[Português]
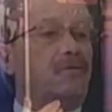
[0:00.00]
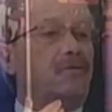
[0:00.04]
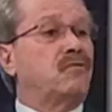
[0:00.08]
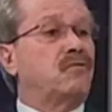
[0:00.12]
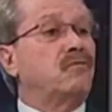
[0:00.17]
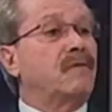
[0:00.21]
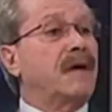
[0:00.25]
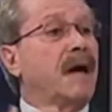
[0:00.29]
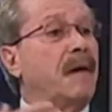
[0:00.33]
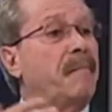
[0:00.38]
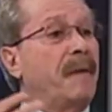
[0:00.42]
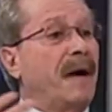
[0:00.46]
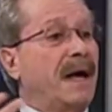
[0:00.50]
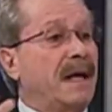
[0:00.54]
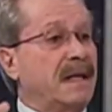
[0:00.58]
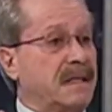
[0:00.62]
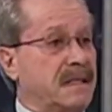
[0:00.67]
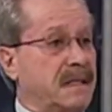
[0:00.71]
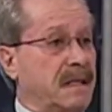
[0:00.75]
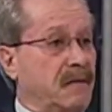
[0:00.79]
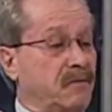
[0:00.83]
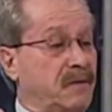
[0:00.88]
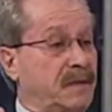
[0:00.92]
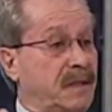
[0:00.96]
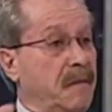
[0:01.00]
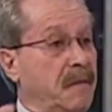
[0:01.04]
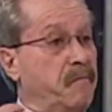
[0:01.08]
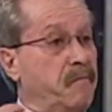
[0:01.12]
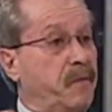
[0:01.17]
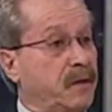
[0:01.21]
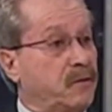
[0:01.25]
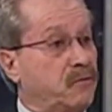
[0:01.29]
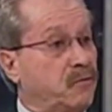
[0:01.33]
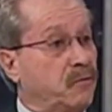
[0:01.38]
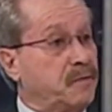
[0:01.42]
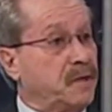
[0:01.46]
nunca passa. O tempo é
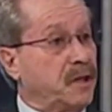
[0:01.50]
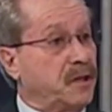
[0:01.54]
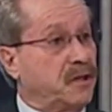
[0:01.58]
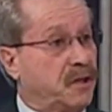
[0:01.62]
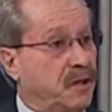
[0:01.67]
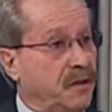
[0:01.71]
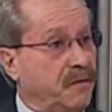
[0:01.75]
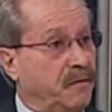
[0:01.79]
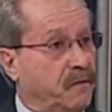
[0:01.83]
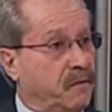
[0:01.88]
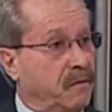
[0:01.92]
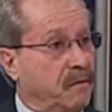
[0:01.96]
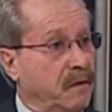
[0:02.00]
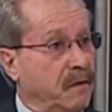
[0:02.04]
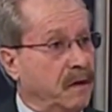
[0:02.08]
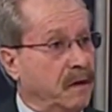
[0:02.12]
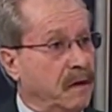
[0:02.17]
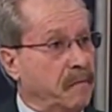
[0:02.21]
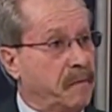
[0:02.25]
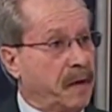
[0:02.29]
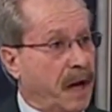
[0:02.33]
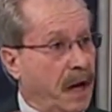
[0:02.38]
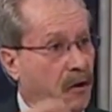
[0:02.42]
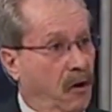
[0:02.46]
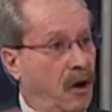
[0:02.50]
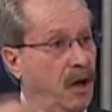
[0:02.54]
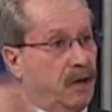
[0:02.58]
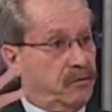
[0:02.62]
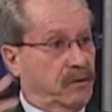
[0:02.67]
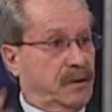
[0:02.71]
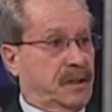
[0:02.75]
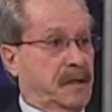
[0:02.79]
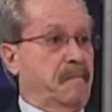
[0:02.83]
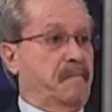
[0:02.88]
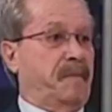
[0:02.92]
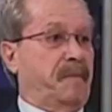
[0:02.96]
subjetivo. Para nós o
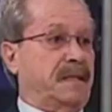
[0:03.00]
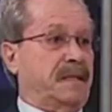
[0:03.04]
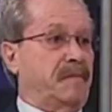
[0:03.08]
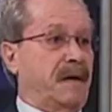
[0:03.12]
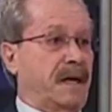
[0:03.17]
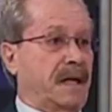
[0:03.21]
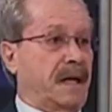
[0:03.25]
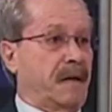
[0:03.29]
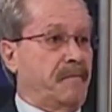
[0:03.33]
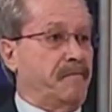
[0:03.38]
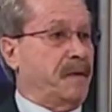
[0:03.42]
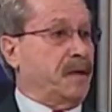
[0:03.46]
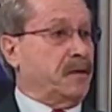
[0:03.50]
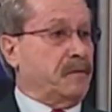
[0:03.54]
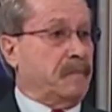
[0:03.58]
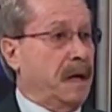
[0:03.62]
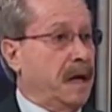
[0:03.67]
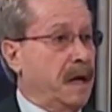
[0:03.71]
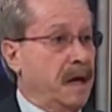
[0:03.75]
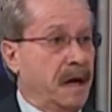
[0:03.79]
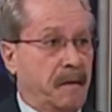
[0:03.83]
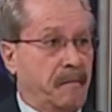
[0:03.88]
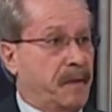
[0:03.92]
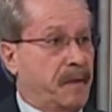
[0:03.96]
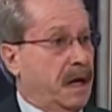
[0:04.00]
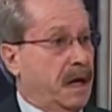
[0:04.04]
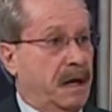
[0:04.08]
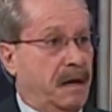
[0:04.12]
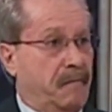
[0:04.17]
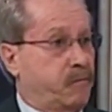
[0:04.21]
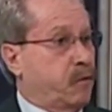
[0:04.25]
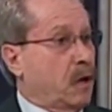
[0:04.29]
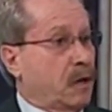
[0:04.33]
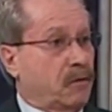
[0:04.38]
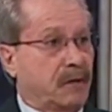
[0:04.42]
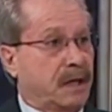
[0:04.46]
tempo passa mais rápido. Para
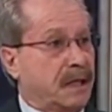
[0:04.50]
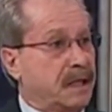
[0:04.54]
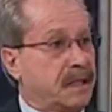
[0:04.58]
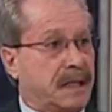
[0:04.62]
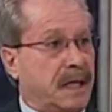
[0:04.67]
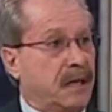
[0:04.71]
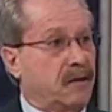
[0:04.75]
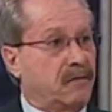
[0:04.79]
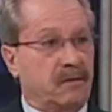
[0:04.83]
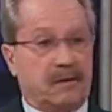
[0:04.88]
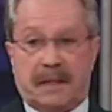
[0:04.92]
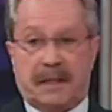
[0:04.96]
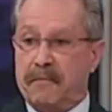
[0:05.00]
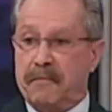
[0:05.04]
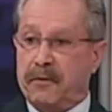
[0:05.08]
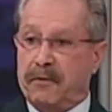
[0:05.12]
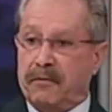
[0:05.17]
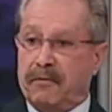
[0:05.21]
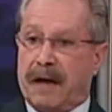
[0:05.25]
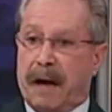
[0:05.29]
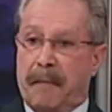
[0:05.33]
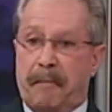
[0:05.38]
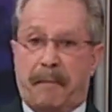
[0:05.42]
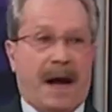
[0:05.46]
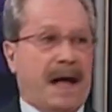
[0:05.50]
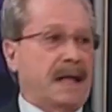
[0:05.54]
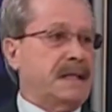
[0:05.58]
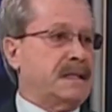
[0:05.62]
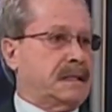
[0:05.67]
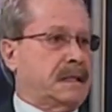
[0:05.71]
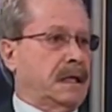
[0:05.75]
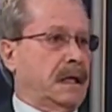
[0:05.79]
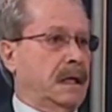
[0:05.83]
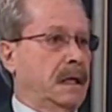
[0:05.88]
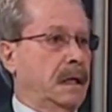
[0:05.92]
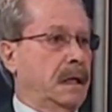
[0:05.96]
o adolescente o tempo nunca
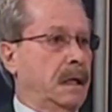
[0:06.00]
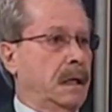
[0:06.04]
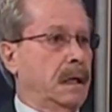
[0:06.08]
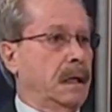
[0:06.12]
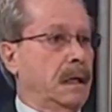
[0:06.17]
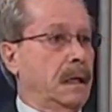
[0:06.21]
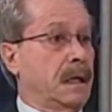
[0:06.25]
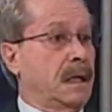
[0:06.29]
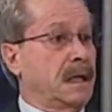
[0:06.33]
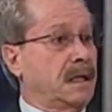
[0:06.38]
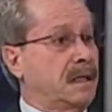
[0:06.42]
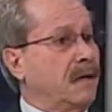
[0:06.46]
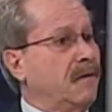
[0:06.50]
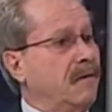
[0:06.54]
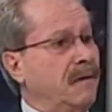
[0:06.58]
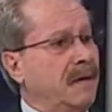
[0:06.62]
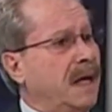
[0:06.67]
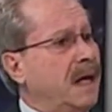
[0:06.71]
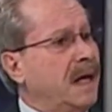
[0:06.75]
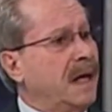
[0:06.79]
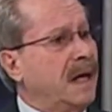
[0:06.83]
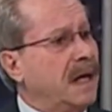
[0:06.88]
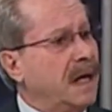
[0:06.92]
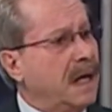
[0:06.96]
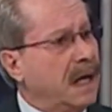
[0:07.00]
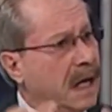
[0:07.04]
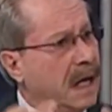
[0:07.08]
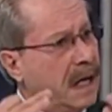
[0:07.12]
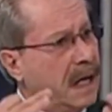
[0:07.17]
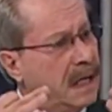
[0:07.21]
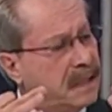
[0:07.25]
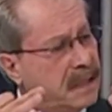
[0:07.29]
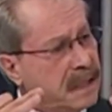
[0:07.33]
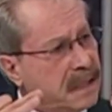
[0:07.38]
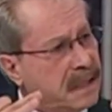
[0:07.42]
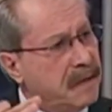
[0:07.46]
passa. Então, é, é,
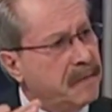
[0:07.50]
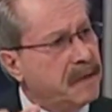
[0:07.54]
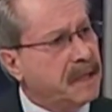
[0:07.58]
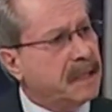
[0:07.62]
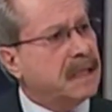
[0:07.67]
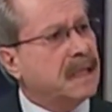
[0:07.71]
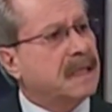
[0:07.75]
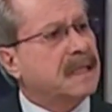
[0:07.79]
existem medidas